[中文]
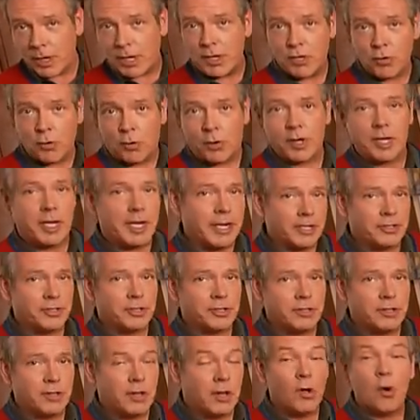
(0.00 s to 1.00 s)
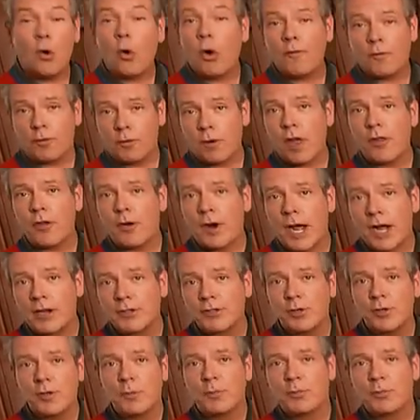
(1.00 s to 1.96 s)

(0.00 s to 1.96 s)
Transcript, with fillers: 或其他如何做计划，请到